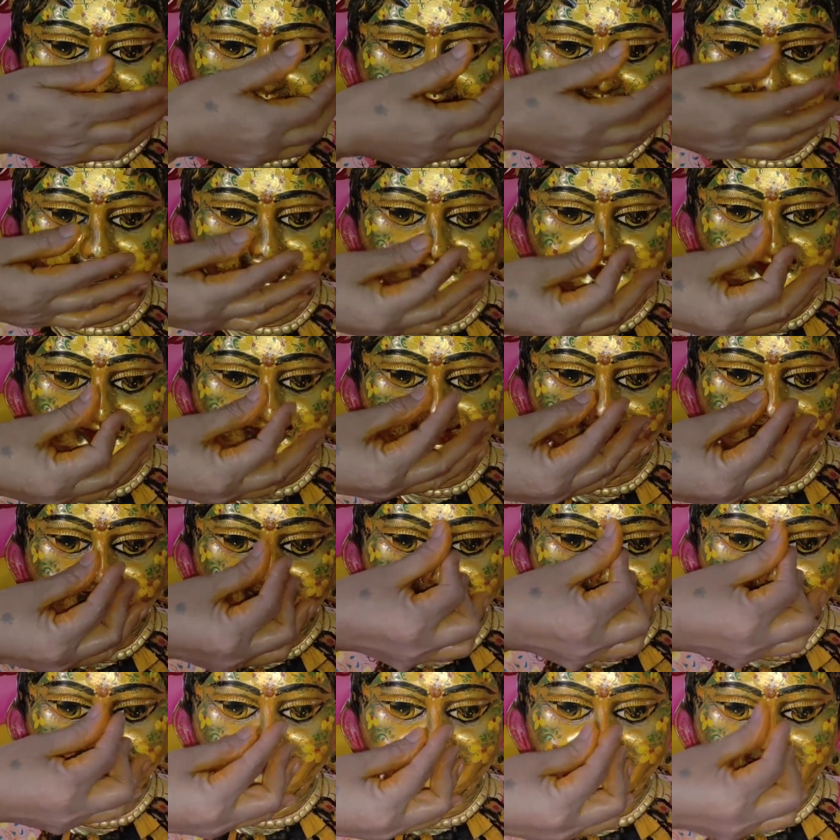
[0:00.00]
कहा
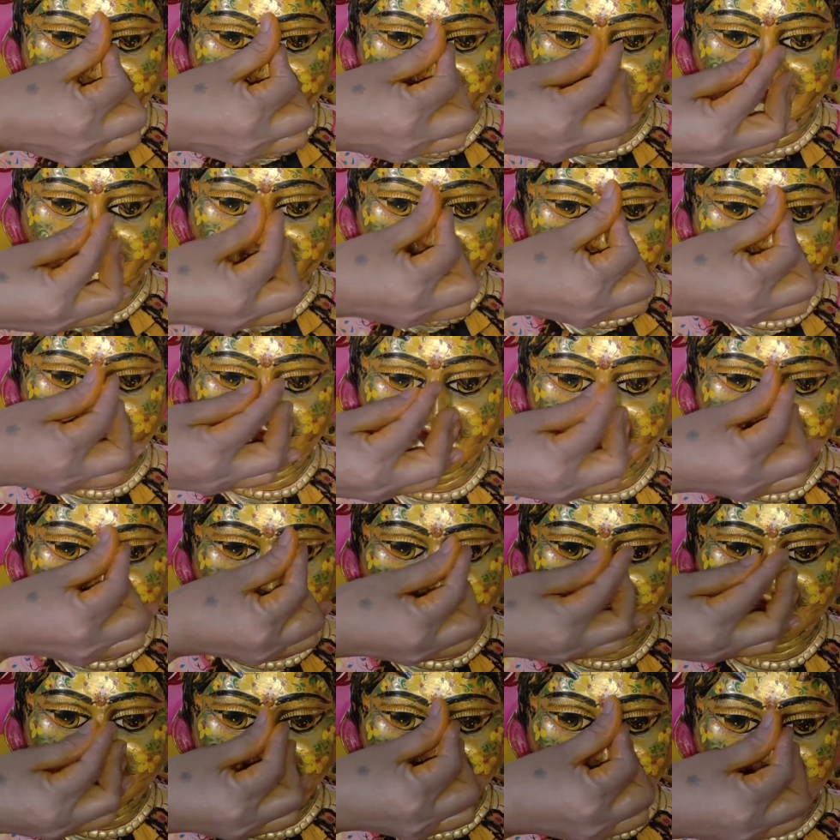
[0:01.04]
क्या कि
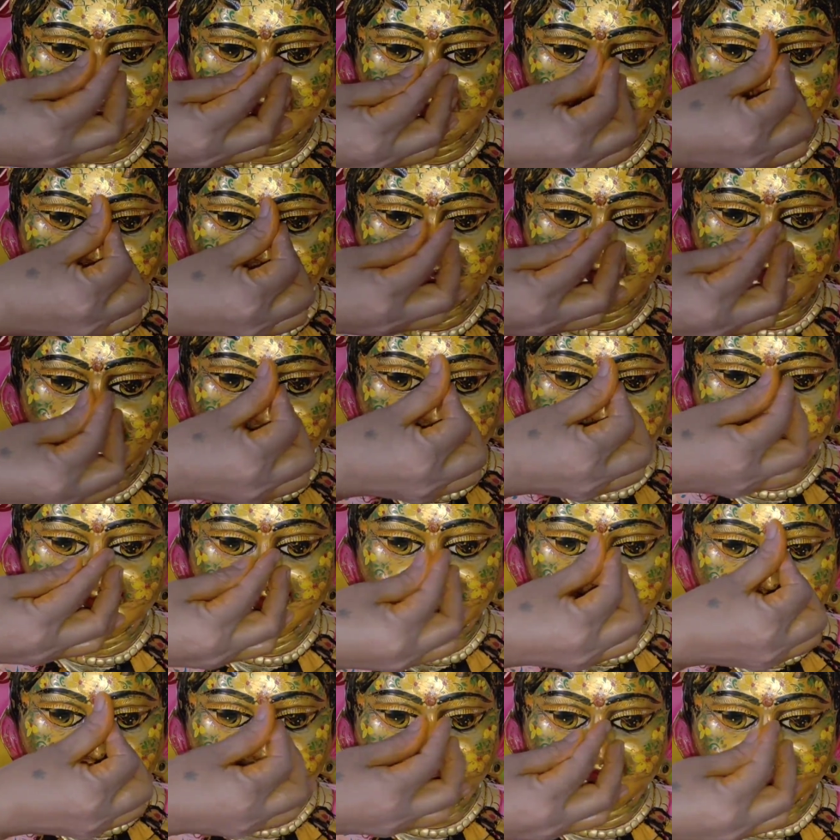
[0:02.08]
मैं
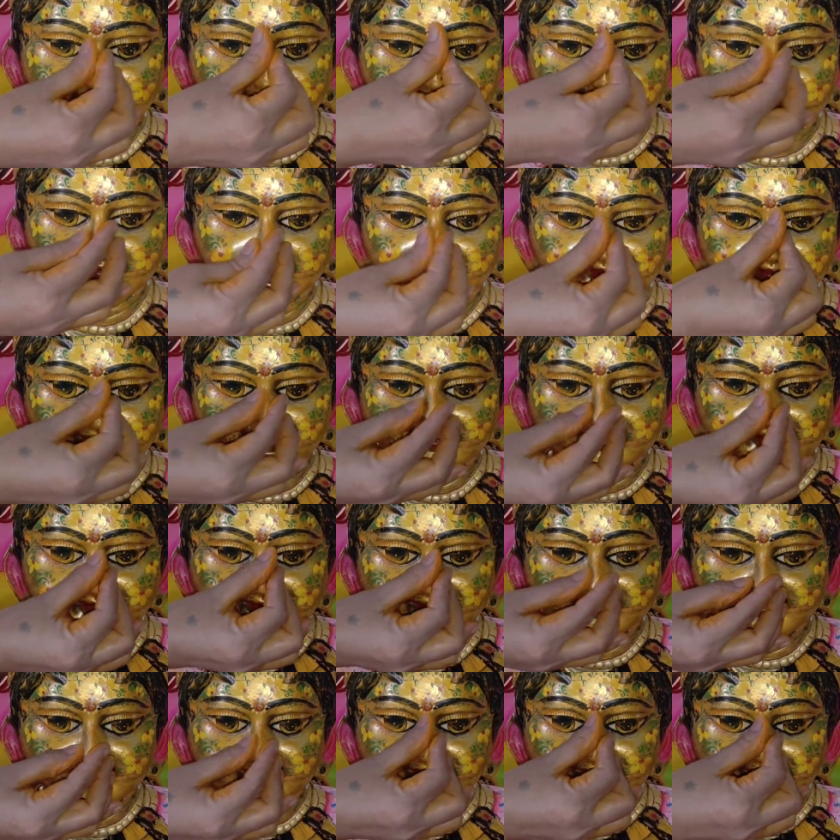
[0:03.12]
मैं तेरे
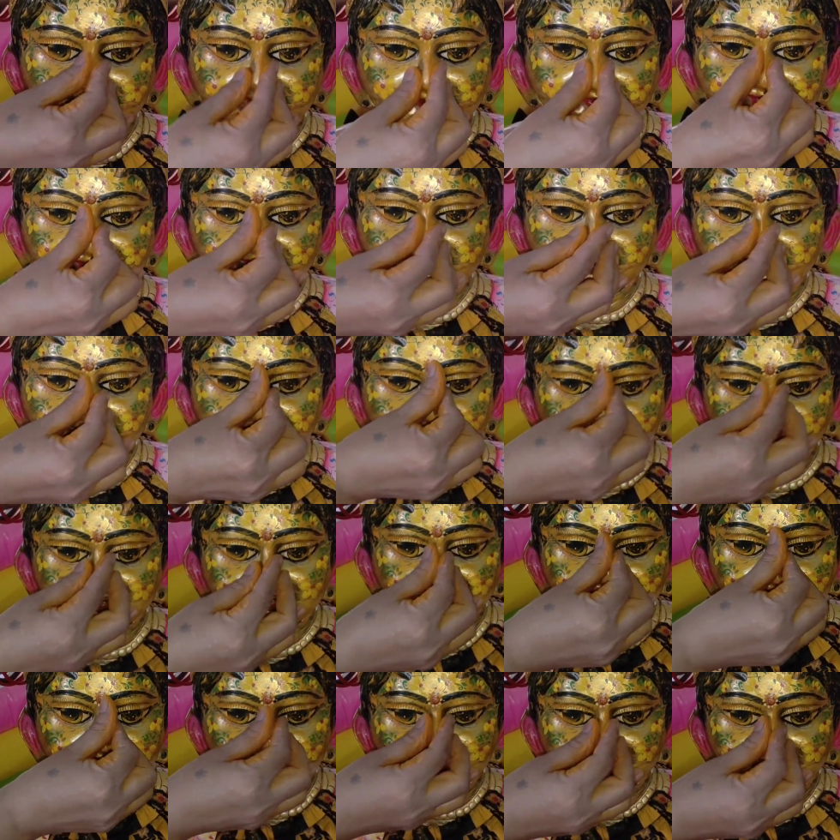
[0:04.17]
पाठ करने से
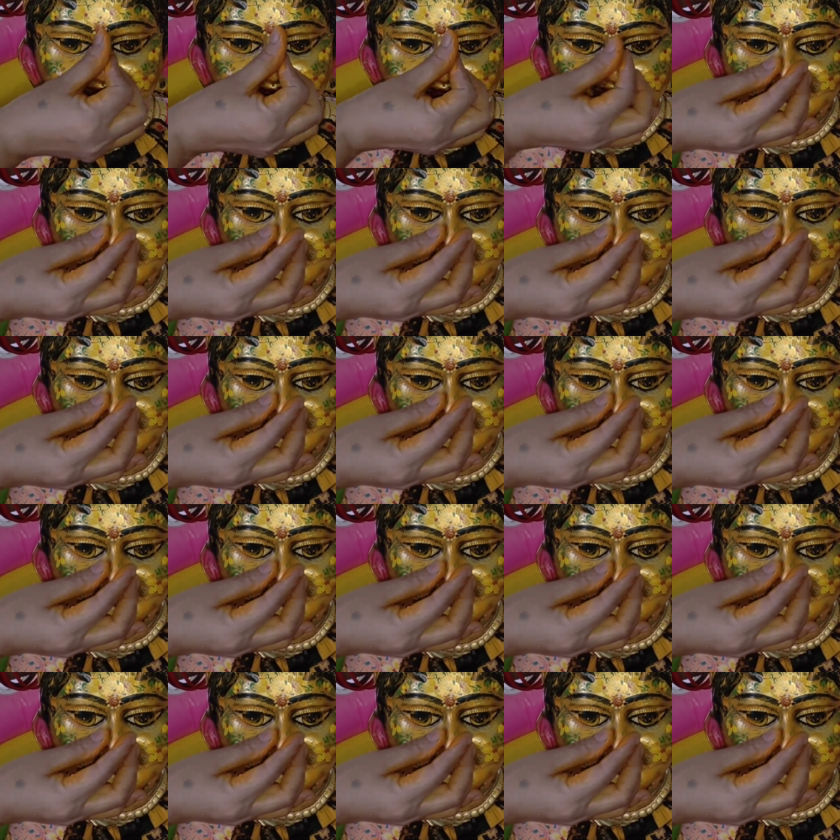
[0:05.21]
खुश नहीं हूँ